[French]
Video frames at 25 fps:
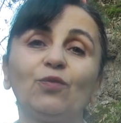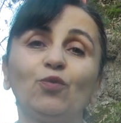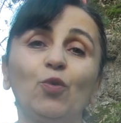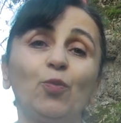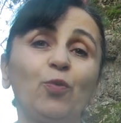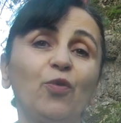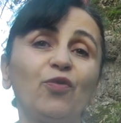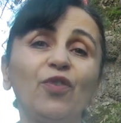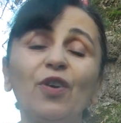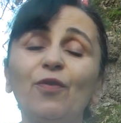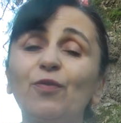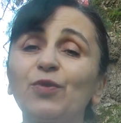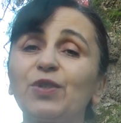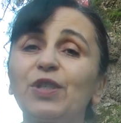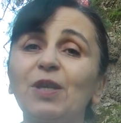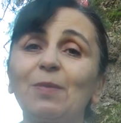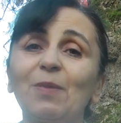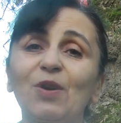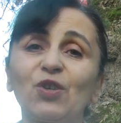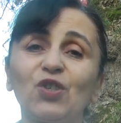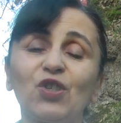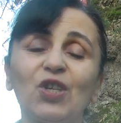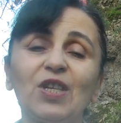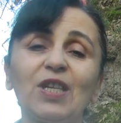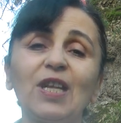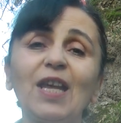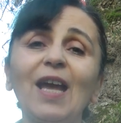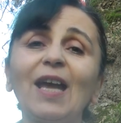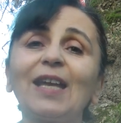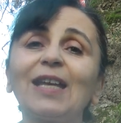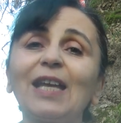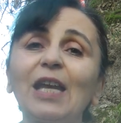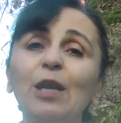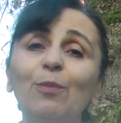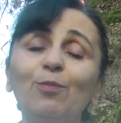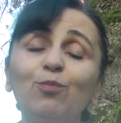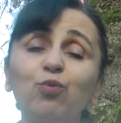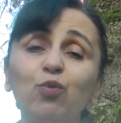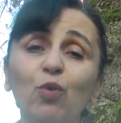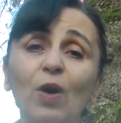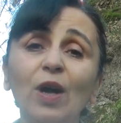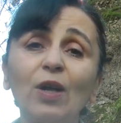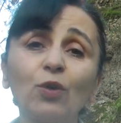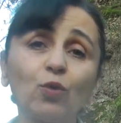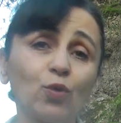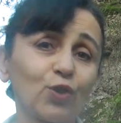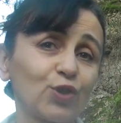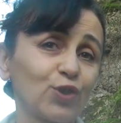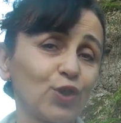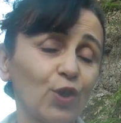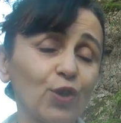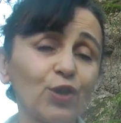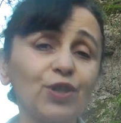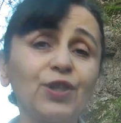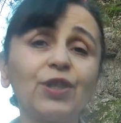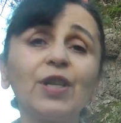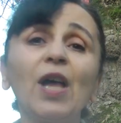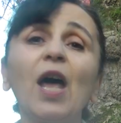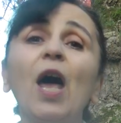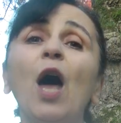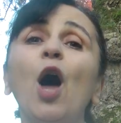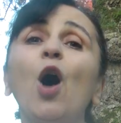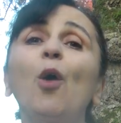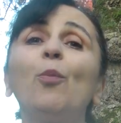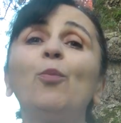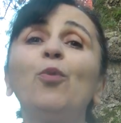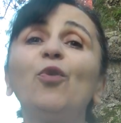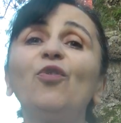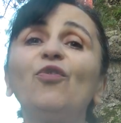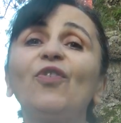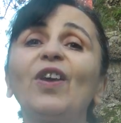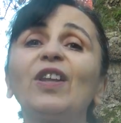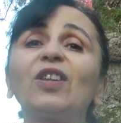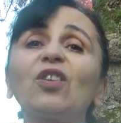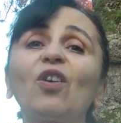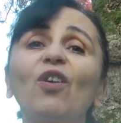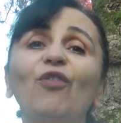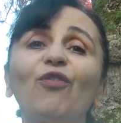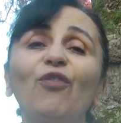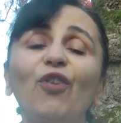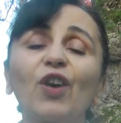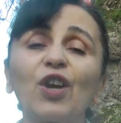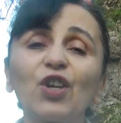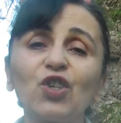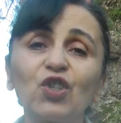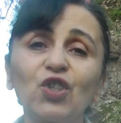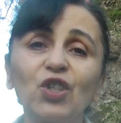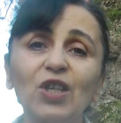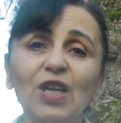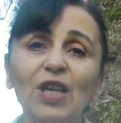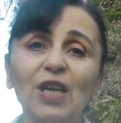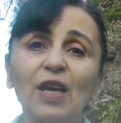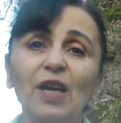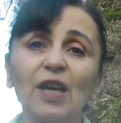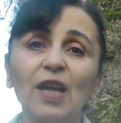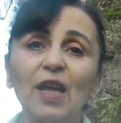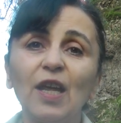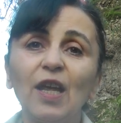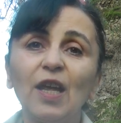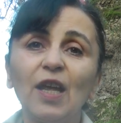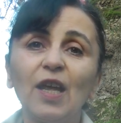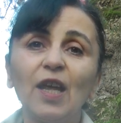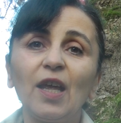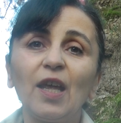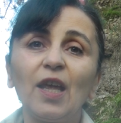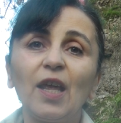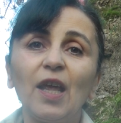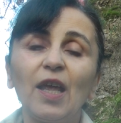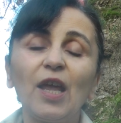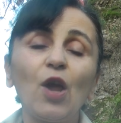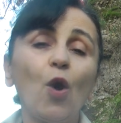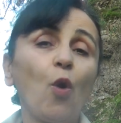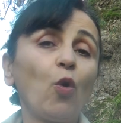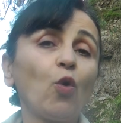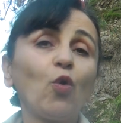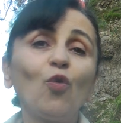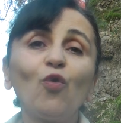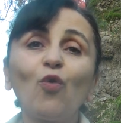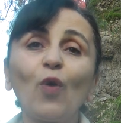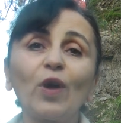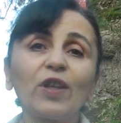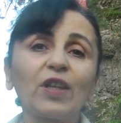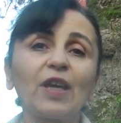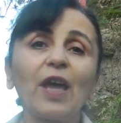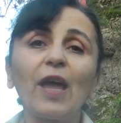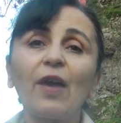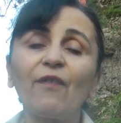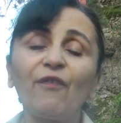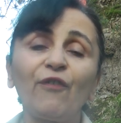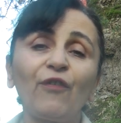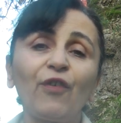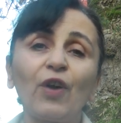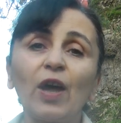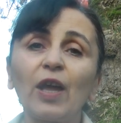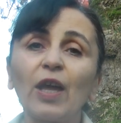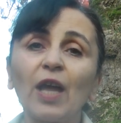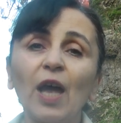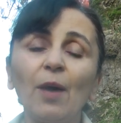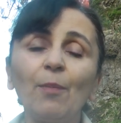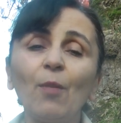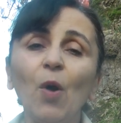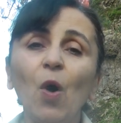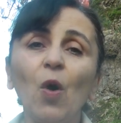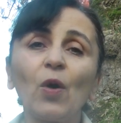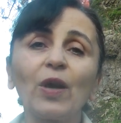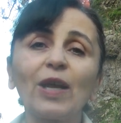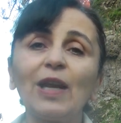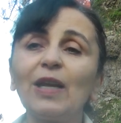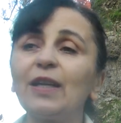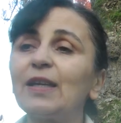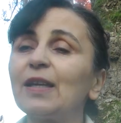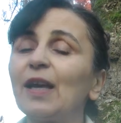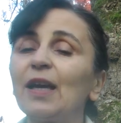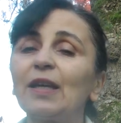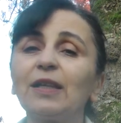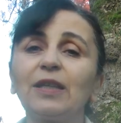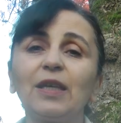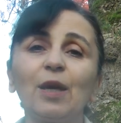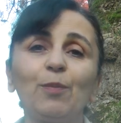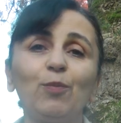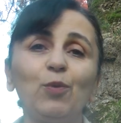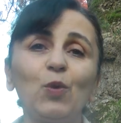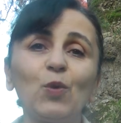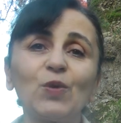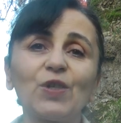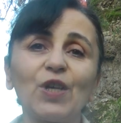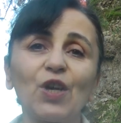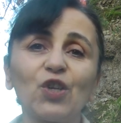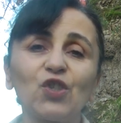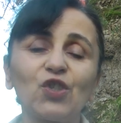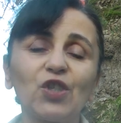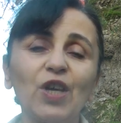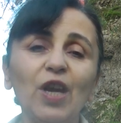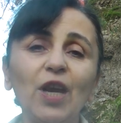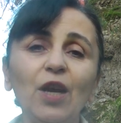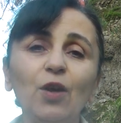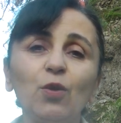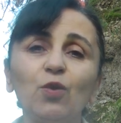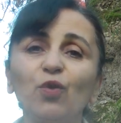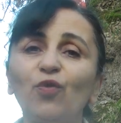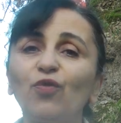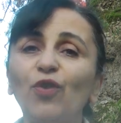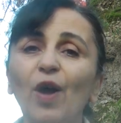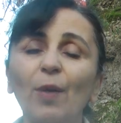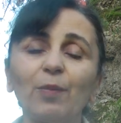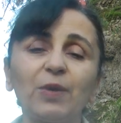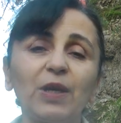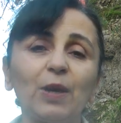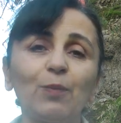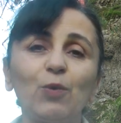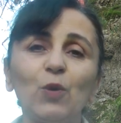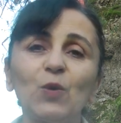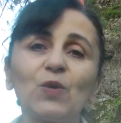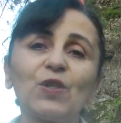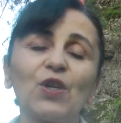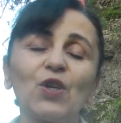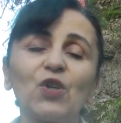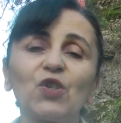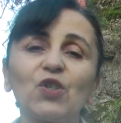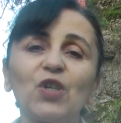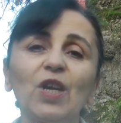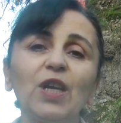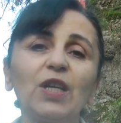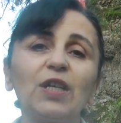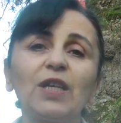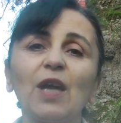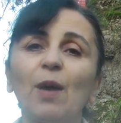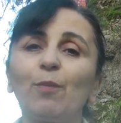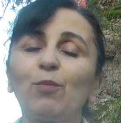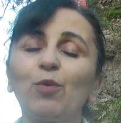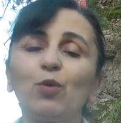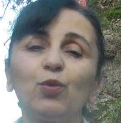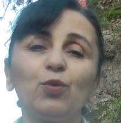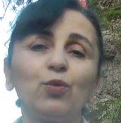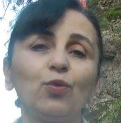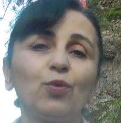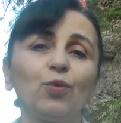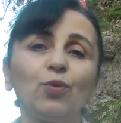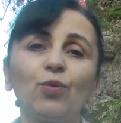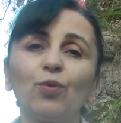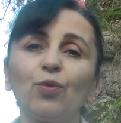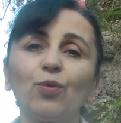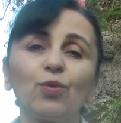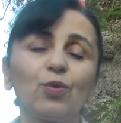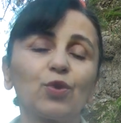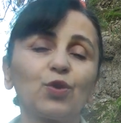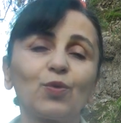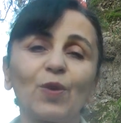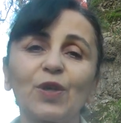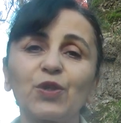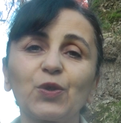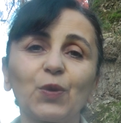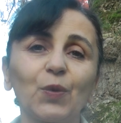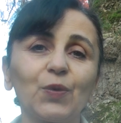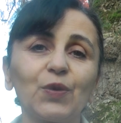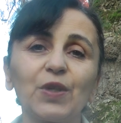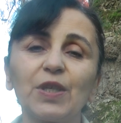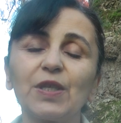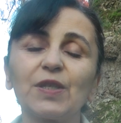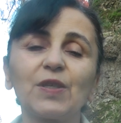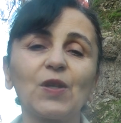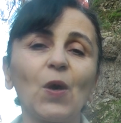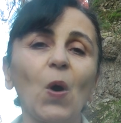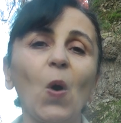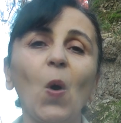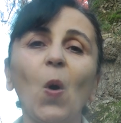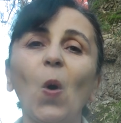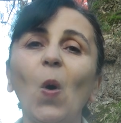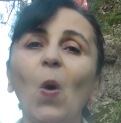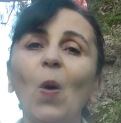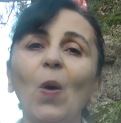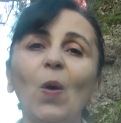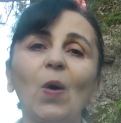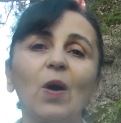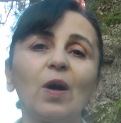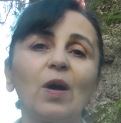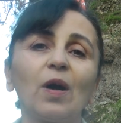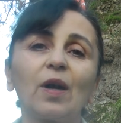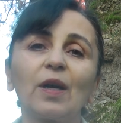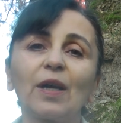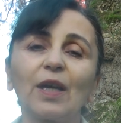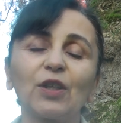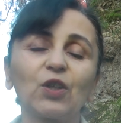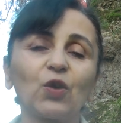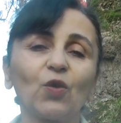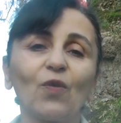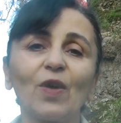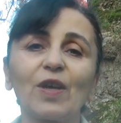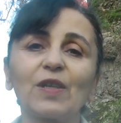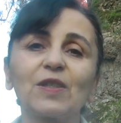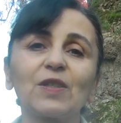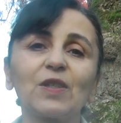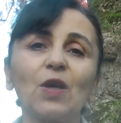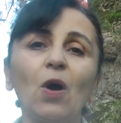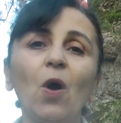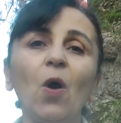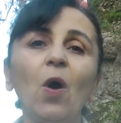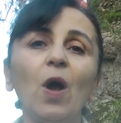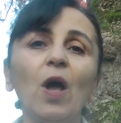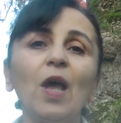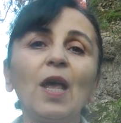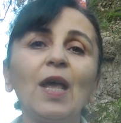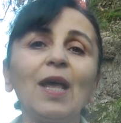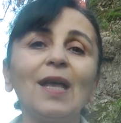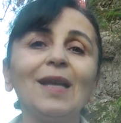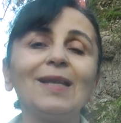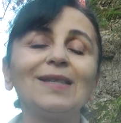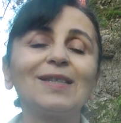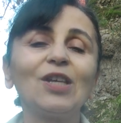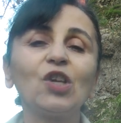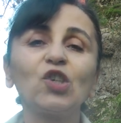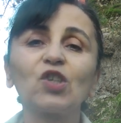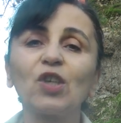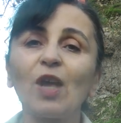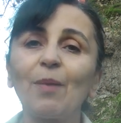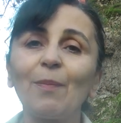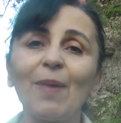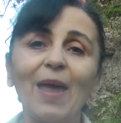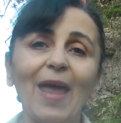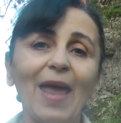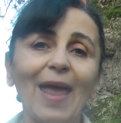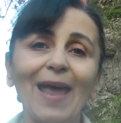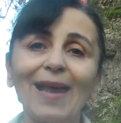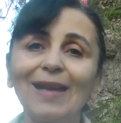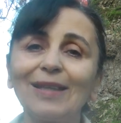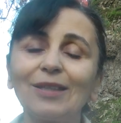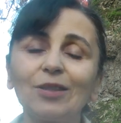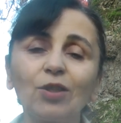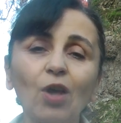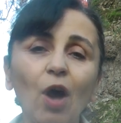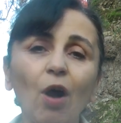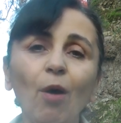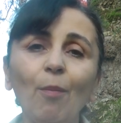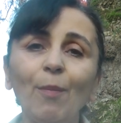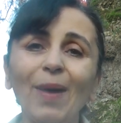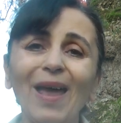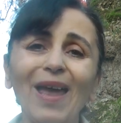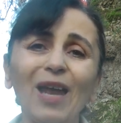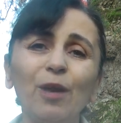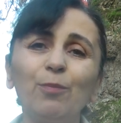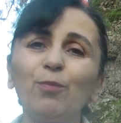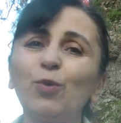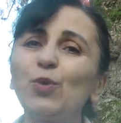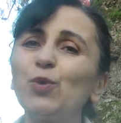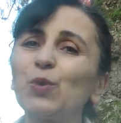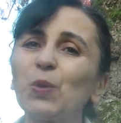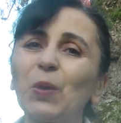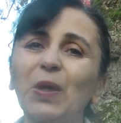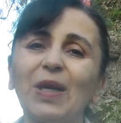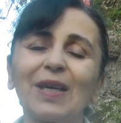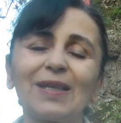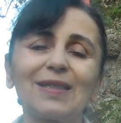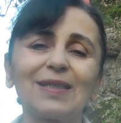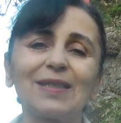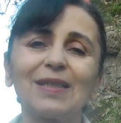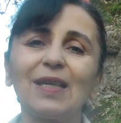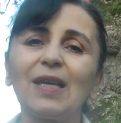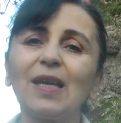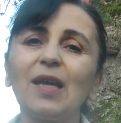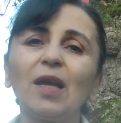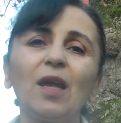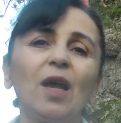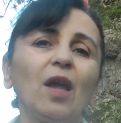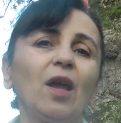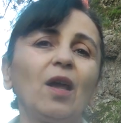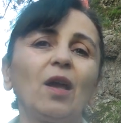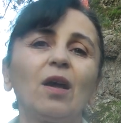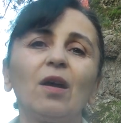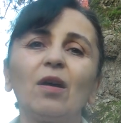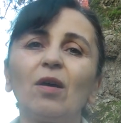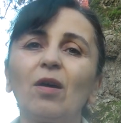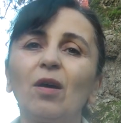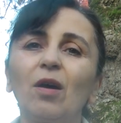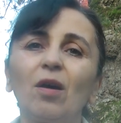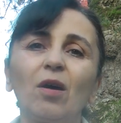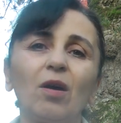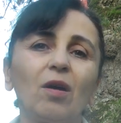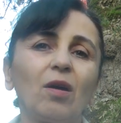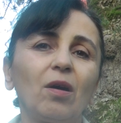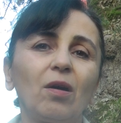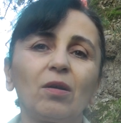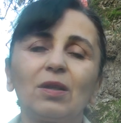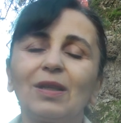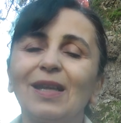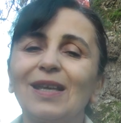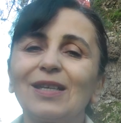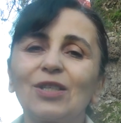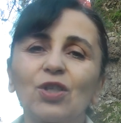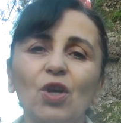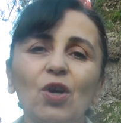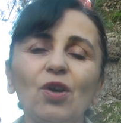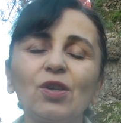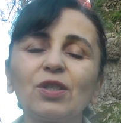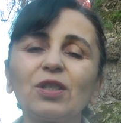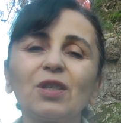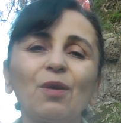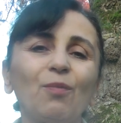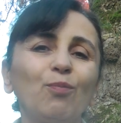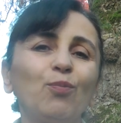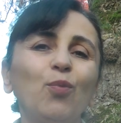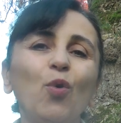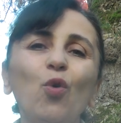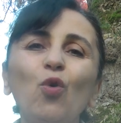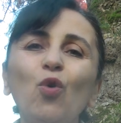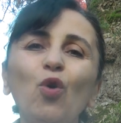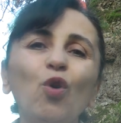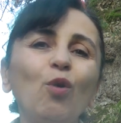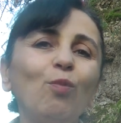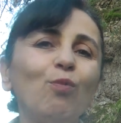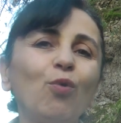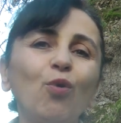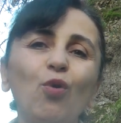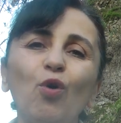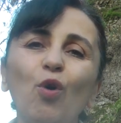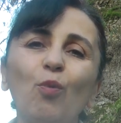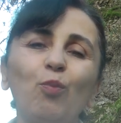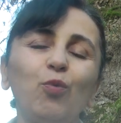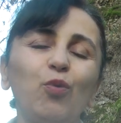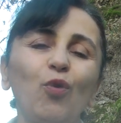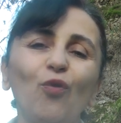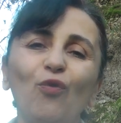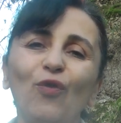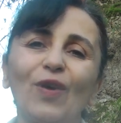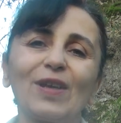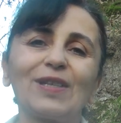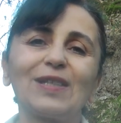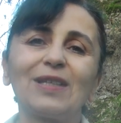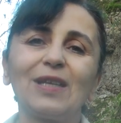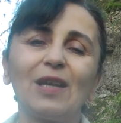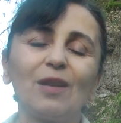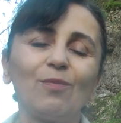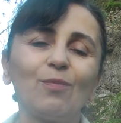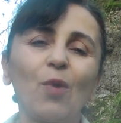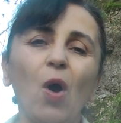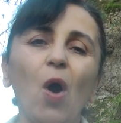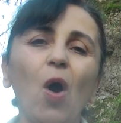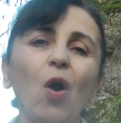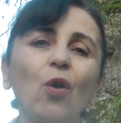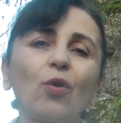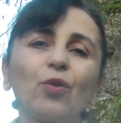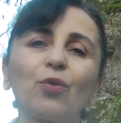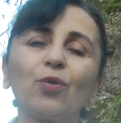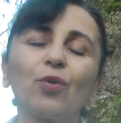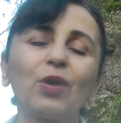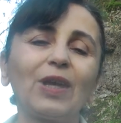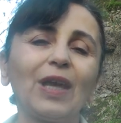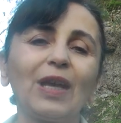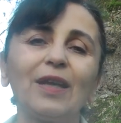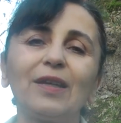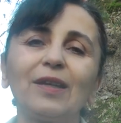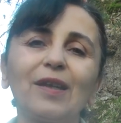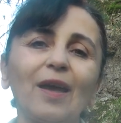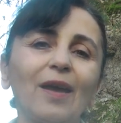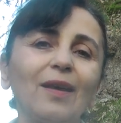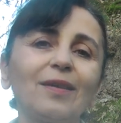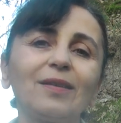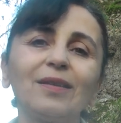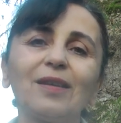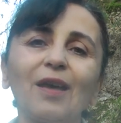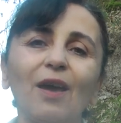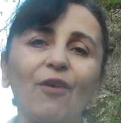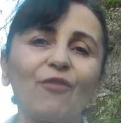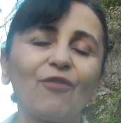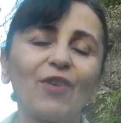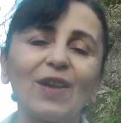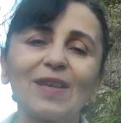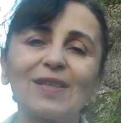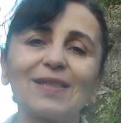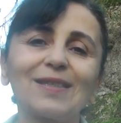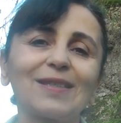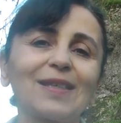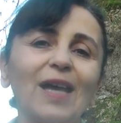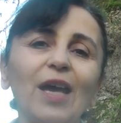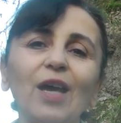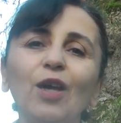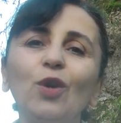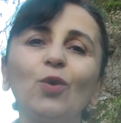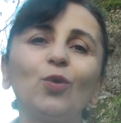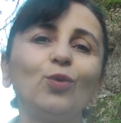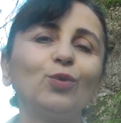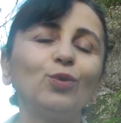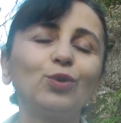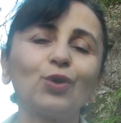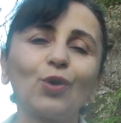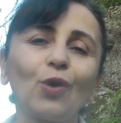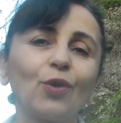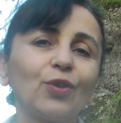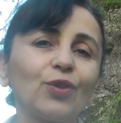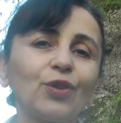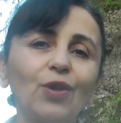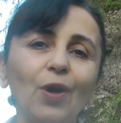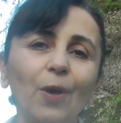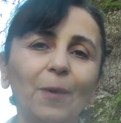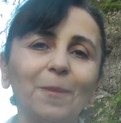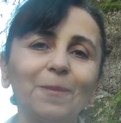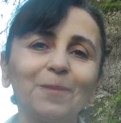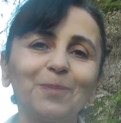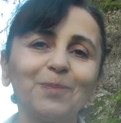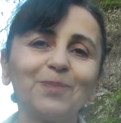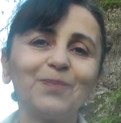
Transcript: Vous pouvez vous imaginer à quel point nos os peuvent être fragiles. Et on le voit très fréquemment, quelqu'un qui est plus âgé, une femme qui est plus âgée, qui a plus de 70 ans, 80 euh, ans, si jamais elle tombe, elle peut se casser euh, des os beaucoup, beaucoup plus facilement que quelqu'un qui a 25 ou 30 ans.